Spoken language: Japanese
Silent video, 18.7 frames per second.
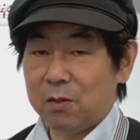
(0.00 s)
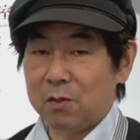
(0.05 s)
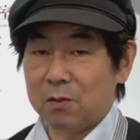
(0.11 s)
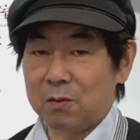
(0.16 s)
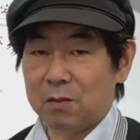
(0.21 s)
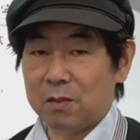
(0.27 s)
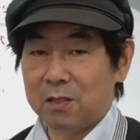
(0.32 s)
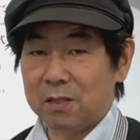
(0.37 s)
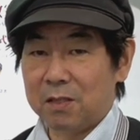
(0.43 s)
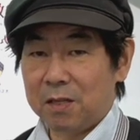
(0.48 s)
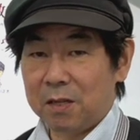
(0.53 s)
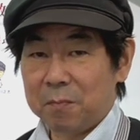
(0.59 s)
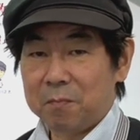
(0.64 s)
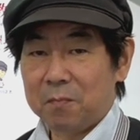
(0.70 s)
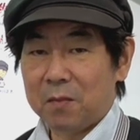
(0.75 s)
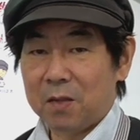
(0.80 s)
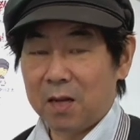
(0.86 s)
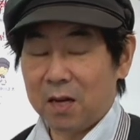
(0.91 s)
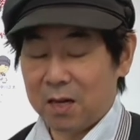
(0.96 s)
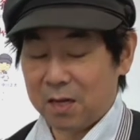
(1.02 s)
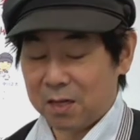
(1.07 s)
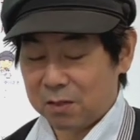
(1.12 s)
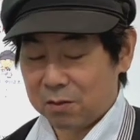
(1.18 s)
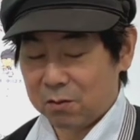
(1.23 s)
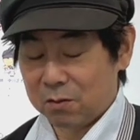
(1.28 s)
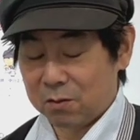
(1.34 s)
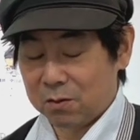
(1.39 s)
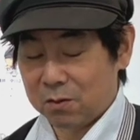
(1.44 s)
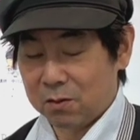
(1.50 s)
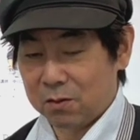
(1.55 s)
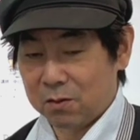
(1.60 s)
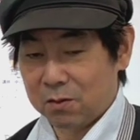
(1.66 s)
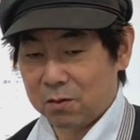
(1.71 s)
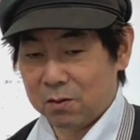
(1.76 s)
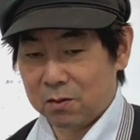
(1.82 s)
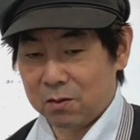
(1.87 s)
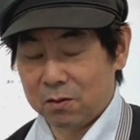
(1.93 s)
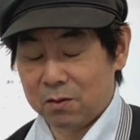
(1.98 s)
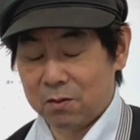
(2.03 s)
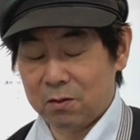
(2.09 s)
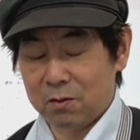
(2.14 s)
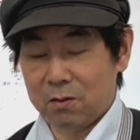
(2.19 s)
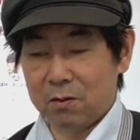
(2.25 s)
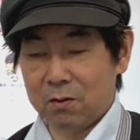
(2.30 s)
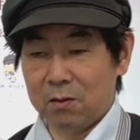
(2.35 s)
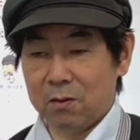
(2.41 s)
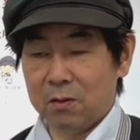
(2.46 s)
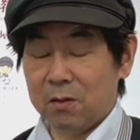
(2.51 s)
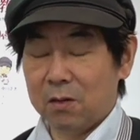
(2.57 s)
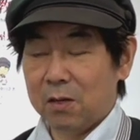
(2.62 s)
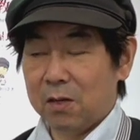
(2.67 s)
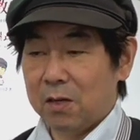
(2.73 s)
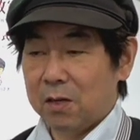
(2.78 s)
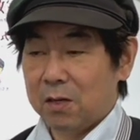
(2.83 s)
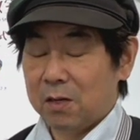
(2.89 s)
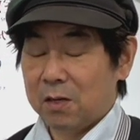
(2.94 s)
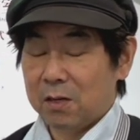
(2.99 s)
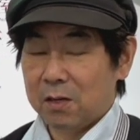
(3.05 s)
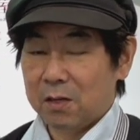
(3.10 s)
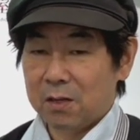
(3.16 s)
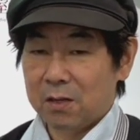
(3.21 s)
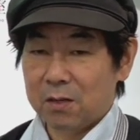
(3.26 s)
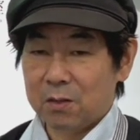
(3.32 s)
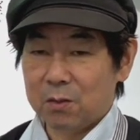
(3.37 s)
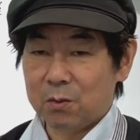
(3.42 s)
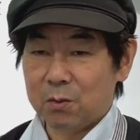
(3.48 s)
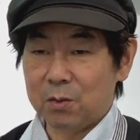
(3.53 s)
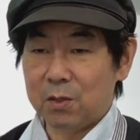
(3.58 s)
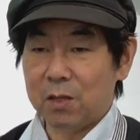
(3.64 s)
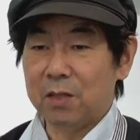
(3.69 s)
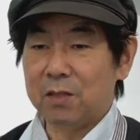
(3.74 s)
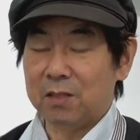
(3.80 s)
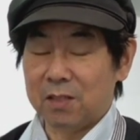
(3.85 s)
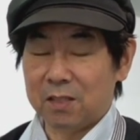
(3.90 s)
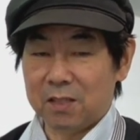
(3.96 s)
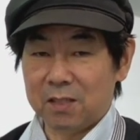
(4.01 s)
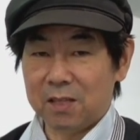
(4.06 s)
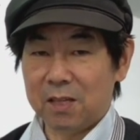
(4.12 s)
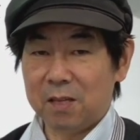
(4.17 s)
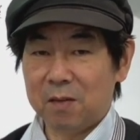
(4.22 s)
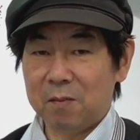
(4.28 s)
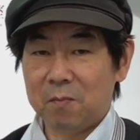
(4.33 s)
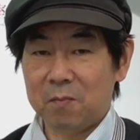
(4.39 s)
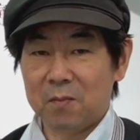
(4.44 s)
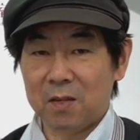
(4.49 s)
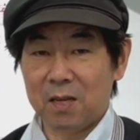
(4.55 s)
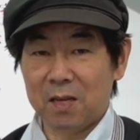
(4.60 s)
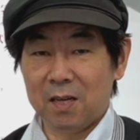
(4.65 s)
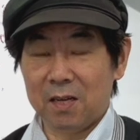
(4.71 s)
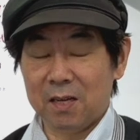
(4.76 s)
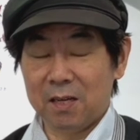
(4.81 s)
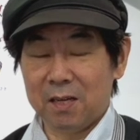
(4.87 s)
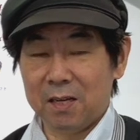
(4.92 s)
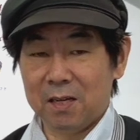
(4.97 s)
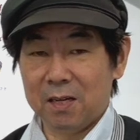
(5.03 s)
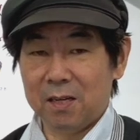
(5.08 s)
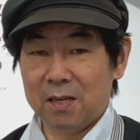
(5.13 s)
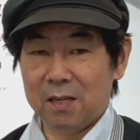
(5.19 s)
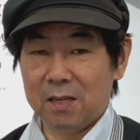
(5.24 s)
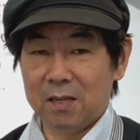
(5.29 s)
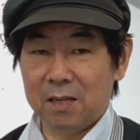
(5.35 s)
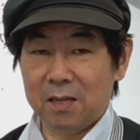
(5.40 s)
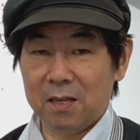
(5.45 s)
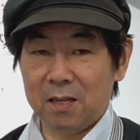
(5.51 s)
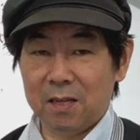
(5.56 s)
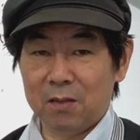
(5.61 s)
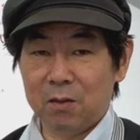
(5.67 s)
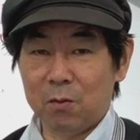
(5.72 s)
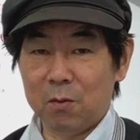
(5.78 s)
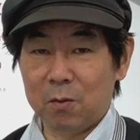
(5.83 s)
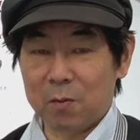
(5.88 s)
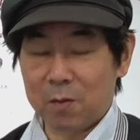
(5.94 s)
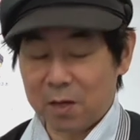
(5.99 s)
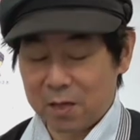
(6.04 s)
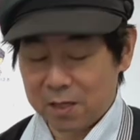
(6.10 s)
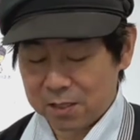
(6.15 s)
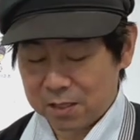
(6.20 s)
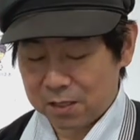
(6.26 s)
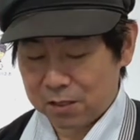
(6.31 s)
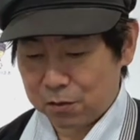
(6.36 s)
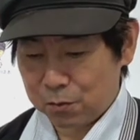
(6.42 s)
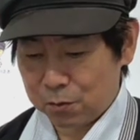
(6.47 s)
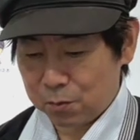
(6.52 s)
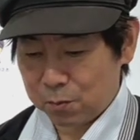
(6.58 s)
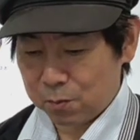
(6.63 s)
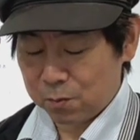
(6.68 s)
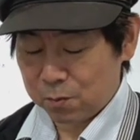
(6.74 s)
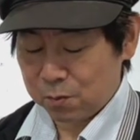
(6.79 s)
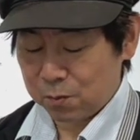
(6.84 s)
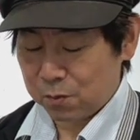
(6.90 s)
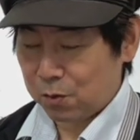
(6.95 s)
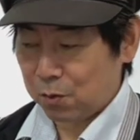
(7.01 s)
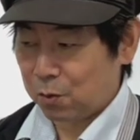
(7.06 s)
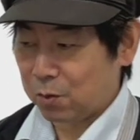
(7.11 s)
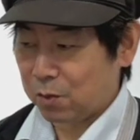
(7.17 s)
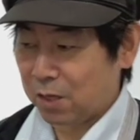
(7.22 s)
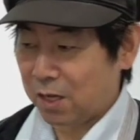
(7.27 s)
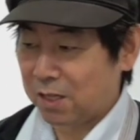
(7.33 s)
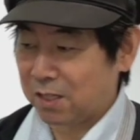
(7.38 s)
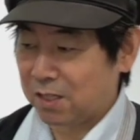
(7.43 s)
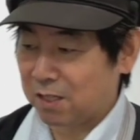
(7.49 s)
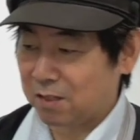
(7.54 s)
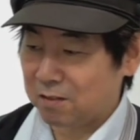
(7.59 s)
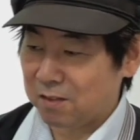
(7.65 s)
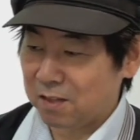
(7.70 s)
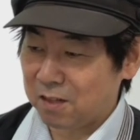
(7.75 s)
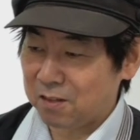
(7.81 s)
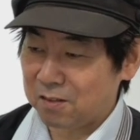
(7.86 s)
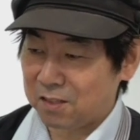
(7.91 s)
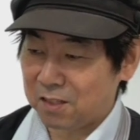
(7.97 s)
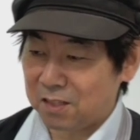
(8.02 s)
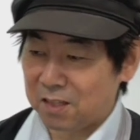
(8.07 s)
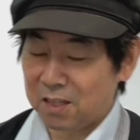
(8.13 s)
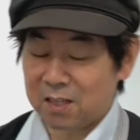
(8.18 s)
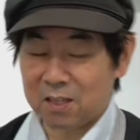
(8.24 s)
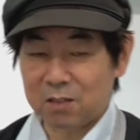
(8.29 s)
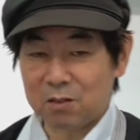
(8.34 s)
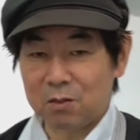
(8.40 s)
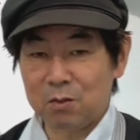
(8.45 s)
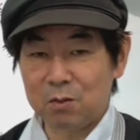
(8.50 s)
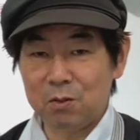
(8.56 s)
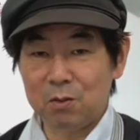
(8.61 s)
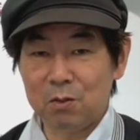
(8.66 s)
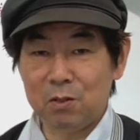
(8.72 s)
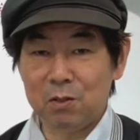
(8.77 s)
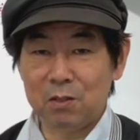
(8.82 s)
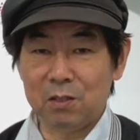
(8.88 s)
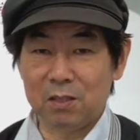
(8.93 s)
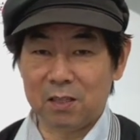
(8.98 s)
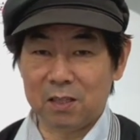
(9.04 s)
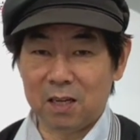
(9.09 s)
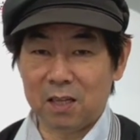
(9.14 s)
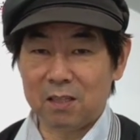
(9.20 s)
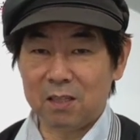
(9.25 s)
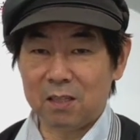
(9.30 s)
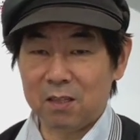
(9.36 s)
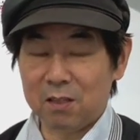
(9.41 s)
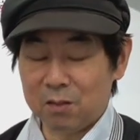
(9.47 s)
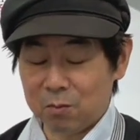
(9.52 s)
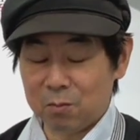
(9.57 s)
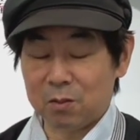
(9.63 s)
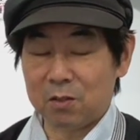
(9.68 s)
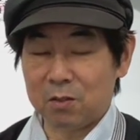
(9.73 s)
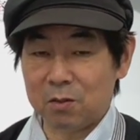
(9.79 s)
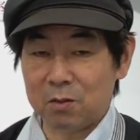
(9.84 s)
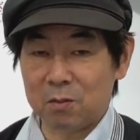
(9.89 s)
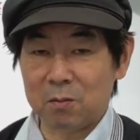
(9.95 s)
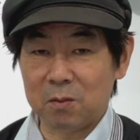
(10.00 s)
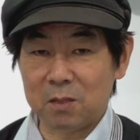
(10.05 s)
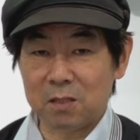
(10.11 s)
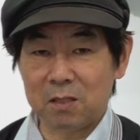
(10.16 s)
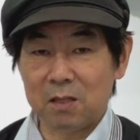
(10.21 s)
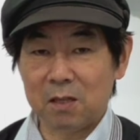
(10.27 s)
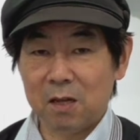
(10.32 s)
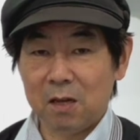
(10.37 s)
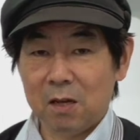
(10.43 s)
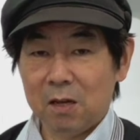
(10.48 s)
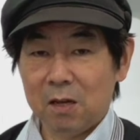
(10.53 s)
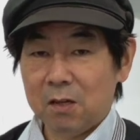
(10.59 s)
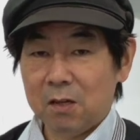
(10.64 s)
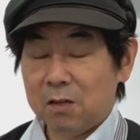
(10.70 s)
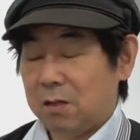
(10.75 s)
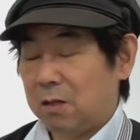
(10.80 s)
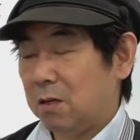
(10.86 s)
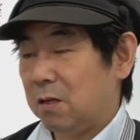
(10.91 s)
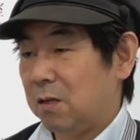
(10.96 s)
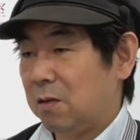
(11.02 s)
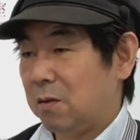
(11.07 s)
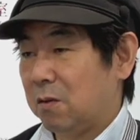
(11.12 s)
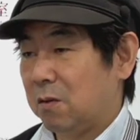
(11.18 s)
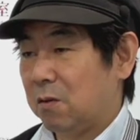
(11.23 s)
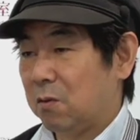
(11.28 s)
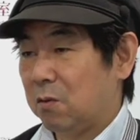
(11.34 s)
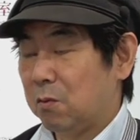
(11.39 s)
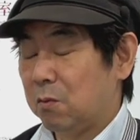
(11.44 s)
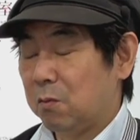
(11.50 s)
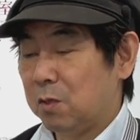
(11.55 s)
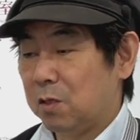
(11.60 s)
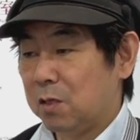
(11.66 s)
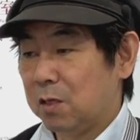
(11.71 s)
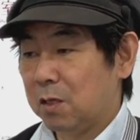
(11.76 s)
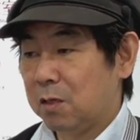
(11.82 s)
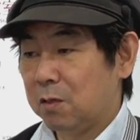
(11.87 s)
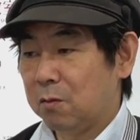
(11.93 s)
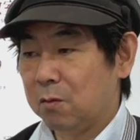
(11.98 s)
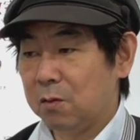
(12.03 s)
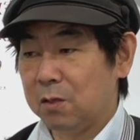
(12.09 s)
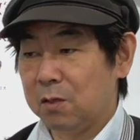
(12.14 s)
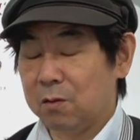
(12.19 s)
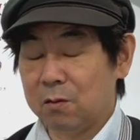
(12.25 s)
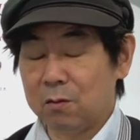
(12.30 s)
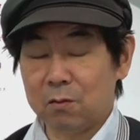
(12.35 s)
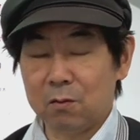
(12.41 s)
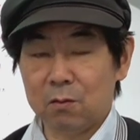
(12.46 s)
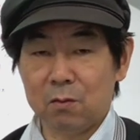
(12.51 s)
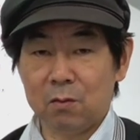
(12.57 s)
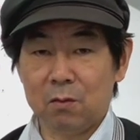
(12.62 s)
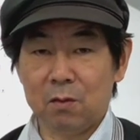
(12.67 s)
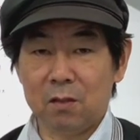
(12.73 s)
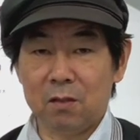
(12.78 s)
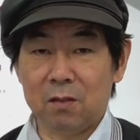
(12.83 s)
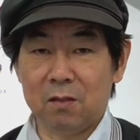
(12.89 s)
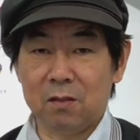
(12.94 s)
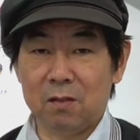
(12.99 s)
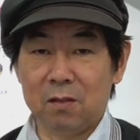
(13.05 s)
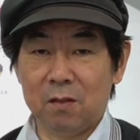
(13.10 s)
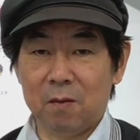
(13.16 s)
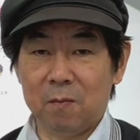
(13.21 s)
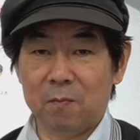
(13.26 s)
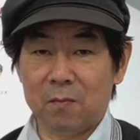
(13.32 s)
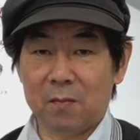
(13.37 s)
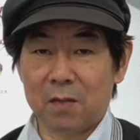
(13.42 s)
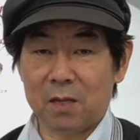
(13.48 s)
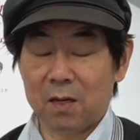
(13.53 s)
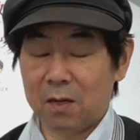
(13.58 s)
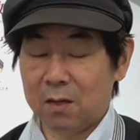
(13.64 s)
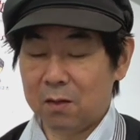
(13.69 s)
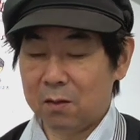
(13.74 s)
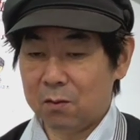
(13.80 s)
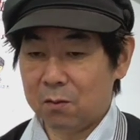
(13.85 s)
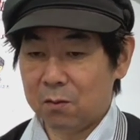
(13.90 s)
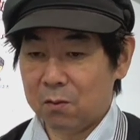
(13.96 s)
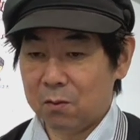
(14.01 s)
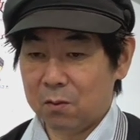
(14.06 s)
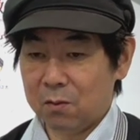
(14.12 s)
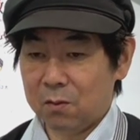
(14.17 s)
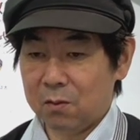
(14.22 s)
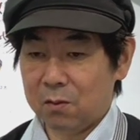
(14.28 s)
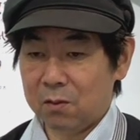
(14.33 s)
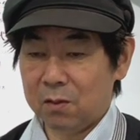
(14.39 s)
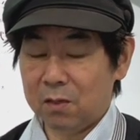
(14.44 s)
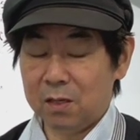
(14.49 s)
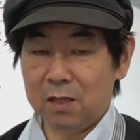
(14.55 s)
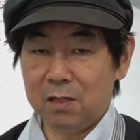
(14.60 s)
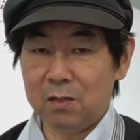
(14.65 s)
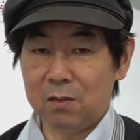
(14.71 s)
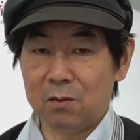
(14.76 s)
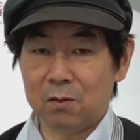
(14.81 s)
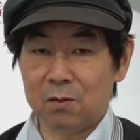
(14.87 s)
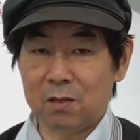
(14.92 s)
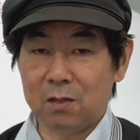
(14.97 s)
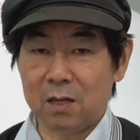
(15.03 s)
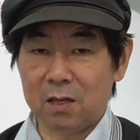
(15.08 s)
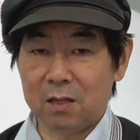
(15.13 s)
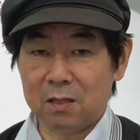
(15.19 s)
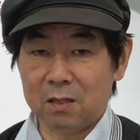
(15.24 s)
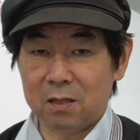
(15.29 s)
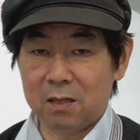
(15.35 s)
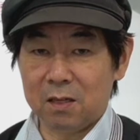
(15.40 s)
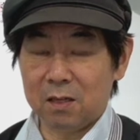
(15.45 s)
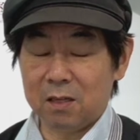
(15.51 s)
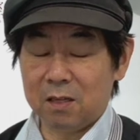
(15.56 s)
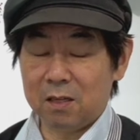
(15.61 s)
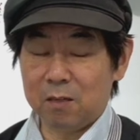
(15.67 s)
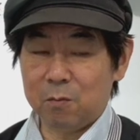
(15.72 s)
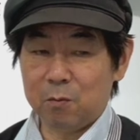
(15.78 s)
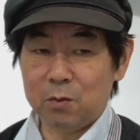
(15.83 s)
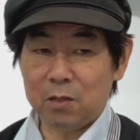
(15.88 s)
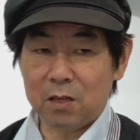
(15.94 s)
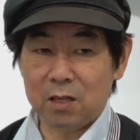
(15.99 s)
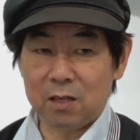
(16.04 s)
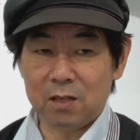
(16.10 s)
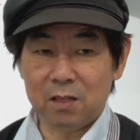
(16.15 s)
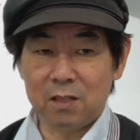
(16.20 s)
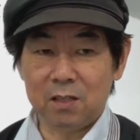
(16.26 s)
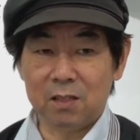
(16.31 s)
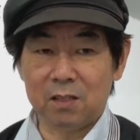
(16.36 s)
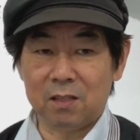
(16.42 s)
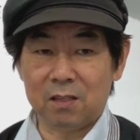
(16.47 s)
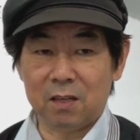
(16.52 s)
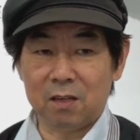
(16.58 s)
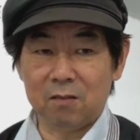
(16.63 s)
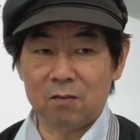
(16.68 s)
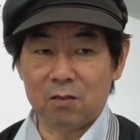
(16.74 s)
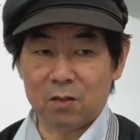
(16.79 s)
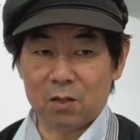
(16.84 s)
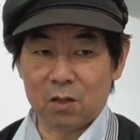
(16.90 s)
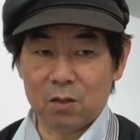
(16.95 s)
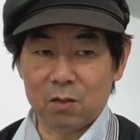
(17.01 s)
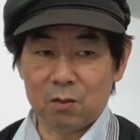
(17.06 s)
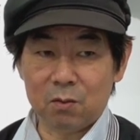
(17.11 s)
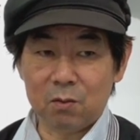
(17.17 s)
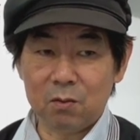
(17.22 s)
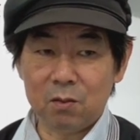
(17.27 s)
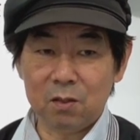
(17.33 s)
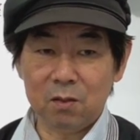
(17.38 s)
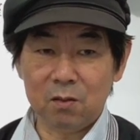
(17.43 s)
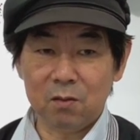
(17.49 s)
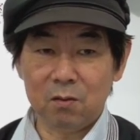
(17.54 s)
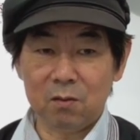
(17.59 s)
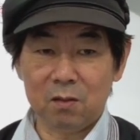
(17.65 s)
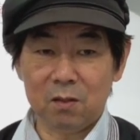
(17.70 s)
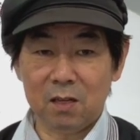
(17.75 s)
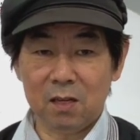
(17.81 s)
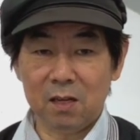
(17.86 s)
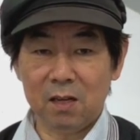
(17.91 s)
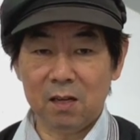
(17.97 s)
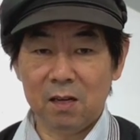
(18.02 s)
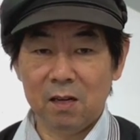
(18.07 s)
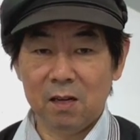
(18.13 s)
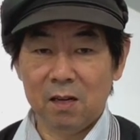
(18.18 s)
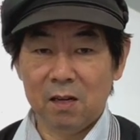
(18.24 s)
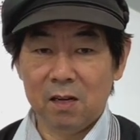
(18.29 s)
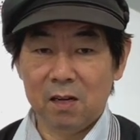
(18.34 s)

ヒーをですね、あのー、とりあえずですね、えー、飲めば熱中症対策になるんじゃないかというふうに勝手に思っておりますでこの水出しコーヒーの特徴はですねあのレンジを使って1分間レンジ使うんですけどそれによって、